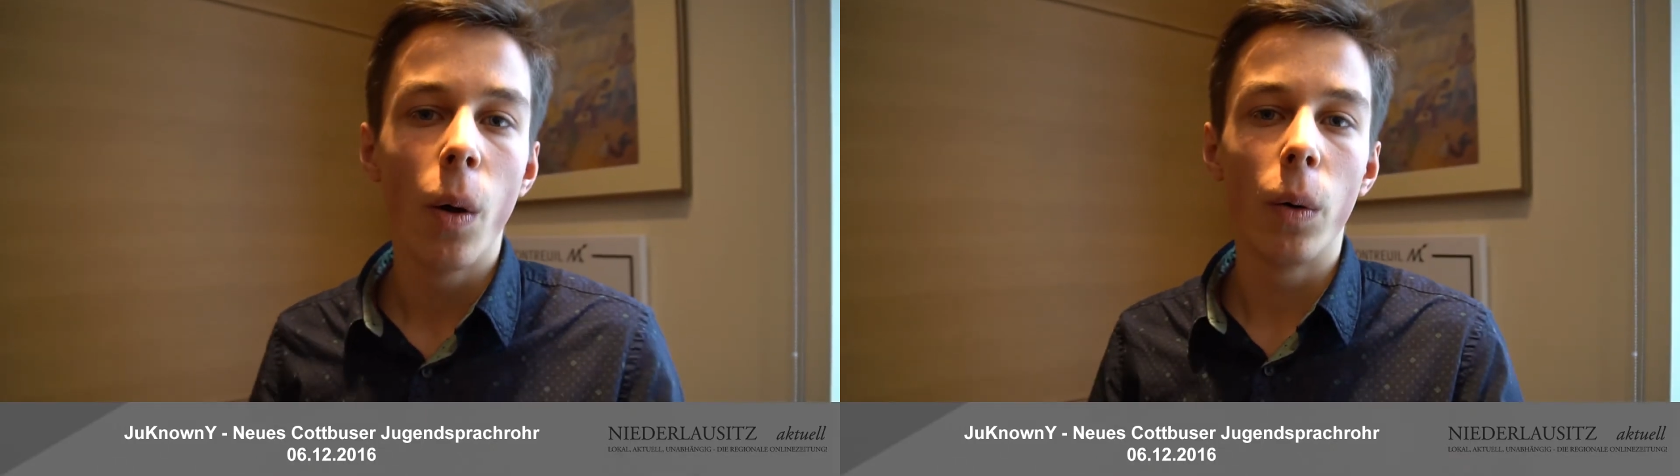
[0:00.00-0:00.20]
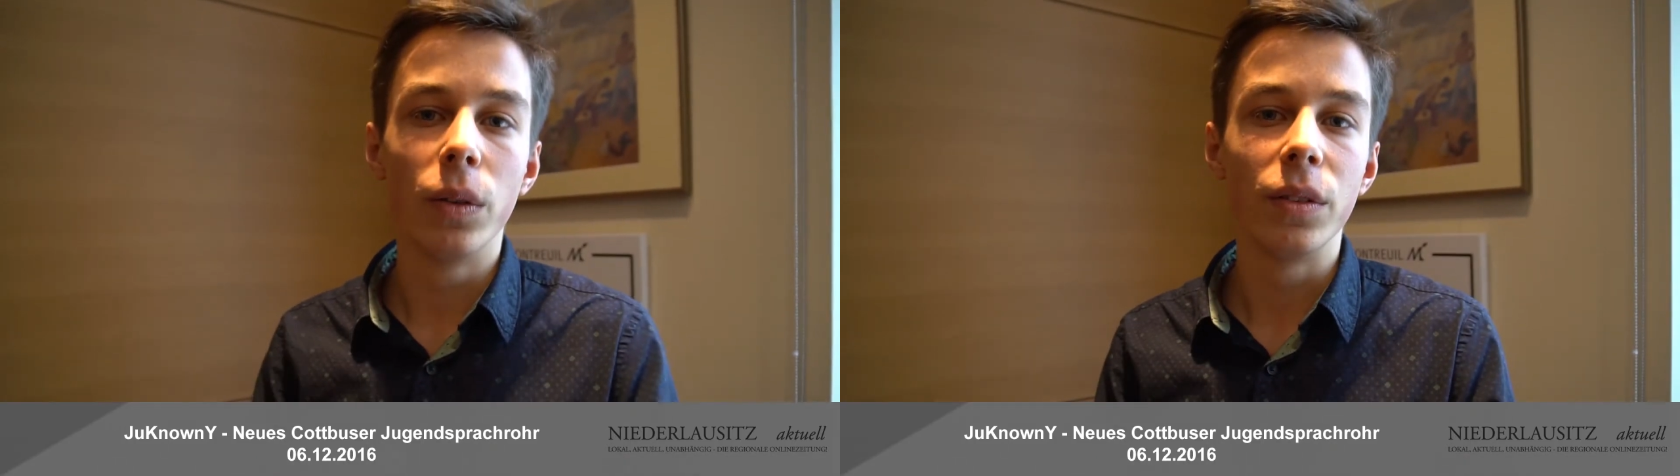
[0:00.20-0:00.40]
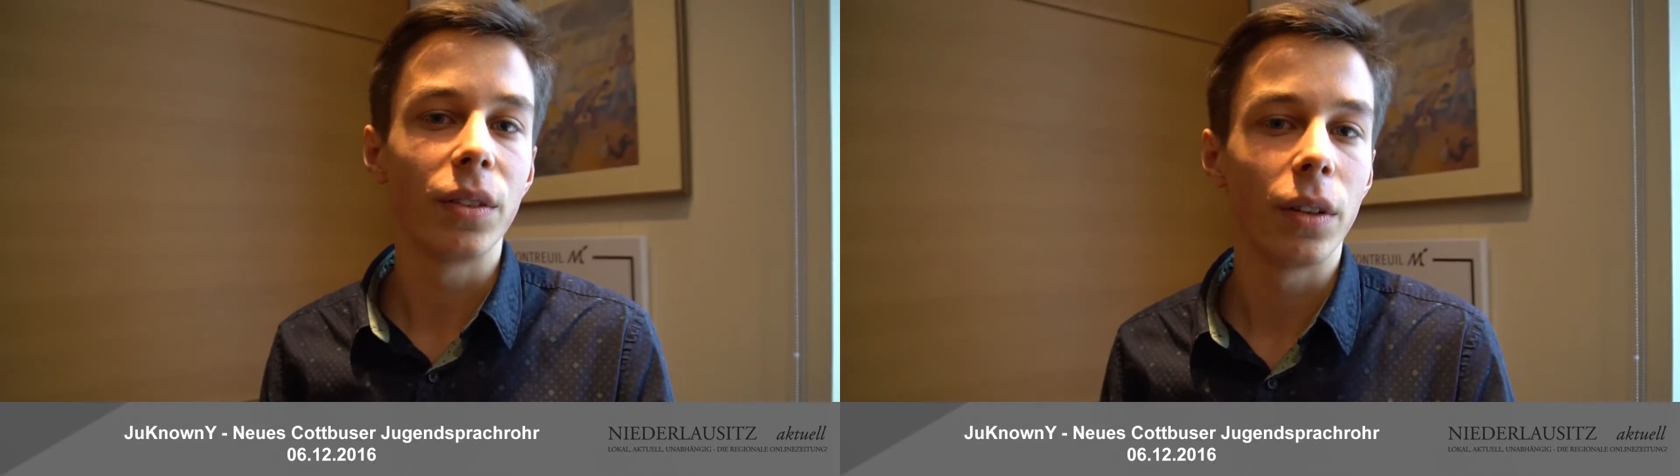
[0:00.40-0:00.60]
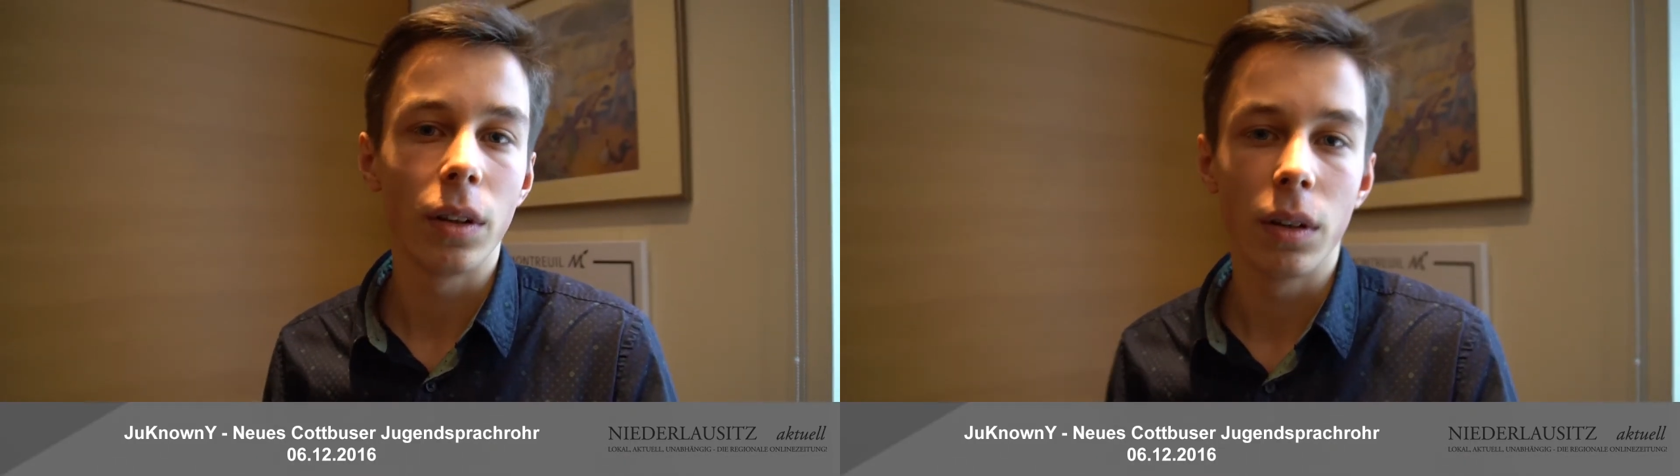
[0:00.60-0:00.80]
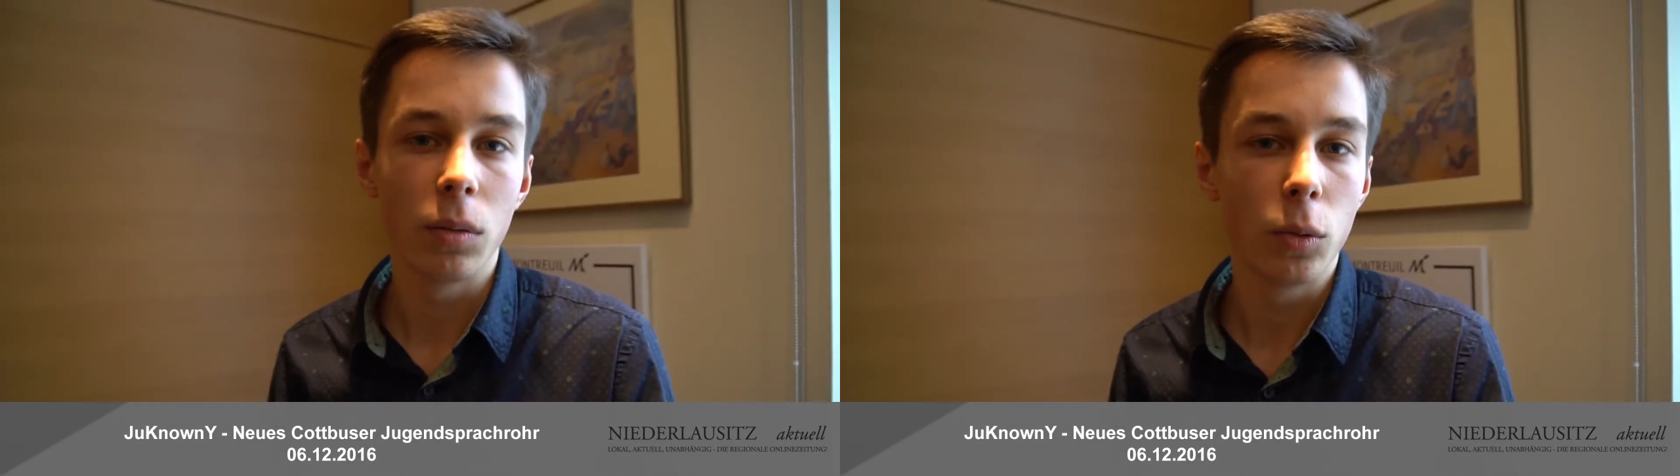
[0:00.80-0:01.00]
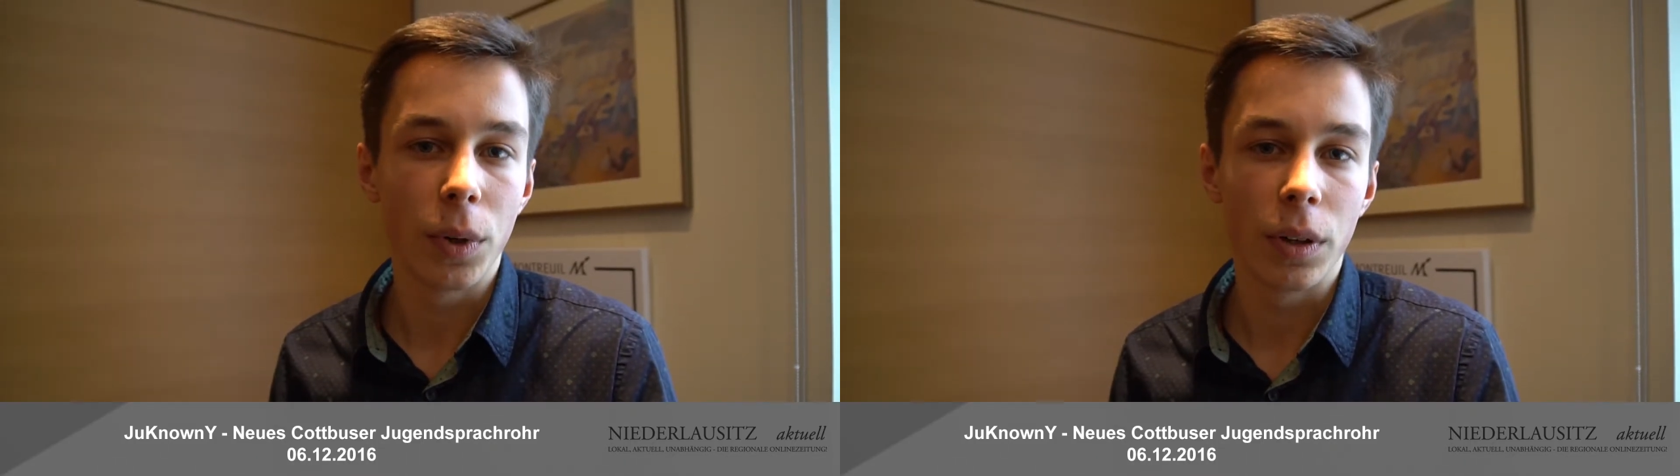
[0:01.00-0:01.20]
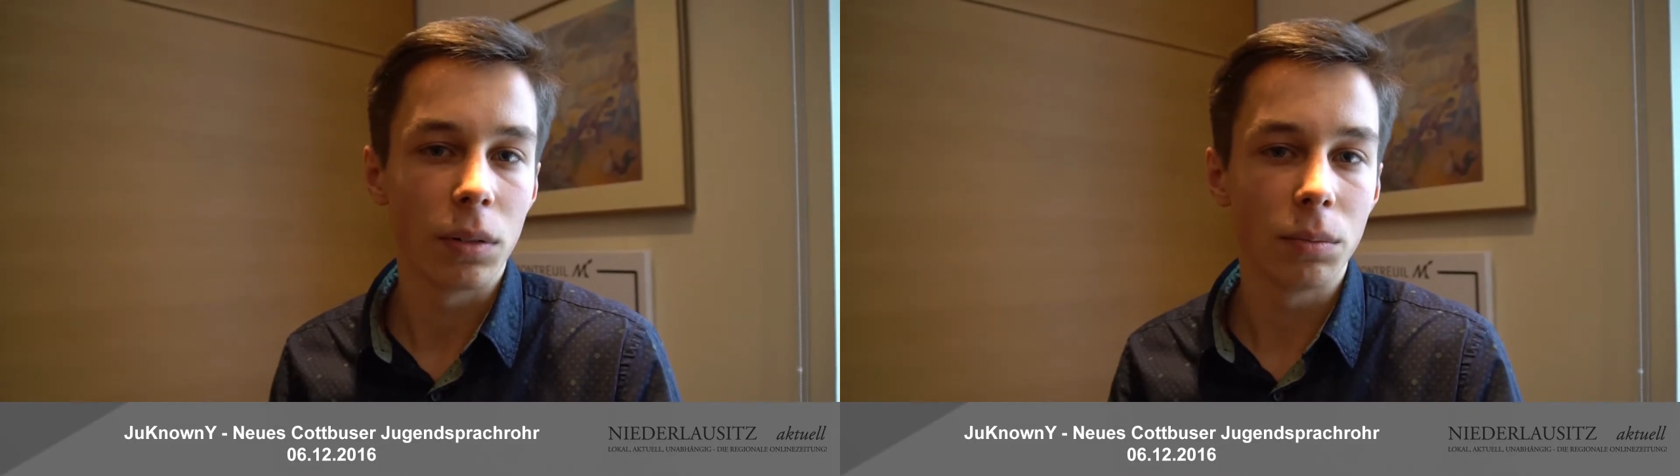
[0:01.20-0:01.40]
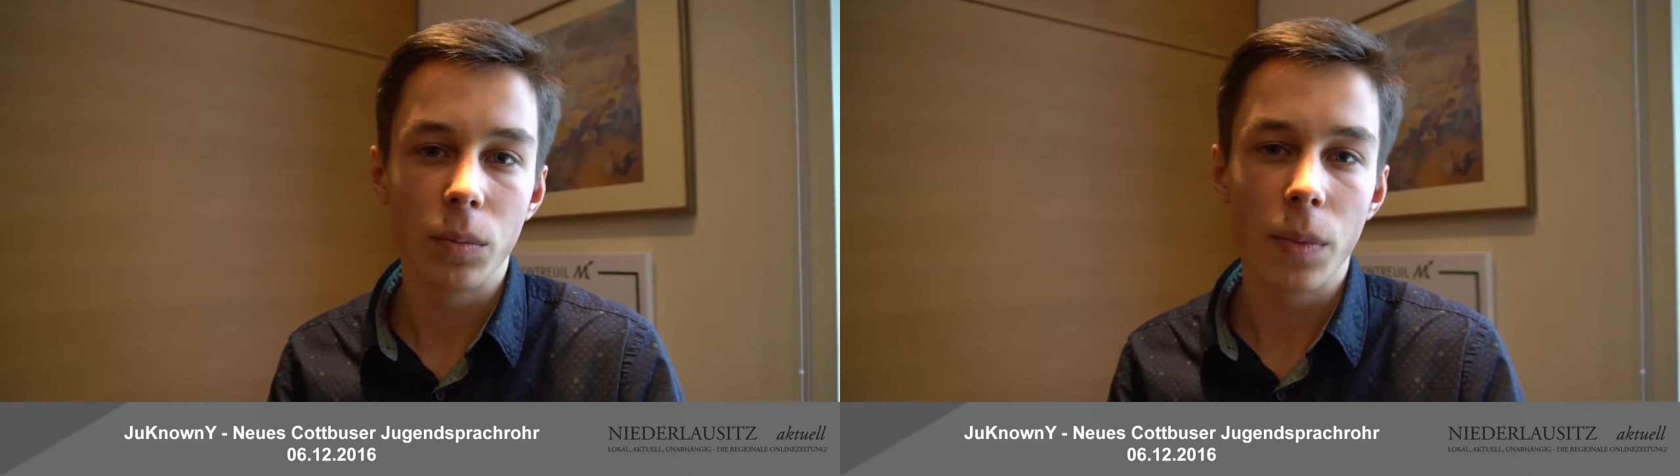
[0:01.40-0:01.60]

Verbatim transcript: und äh, über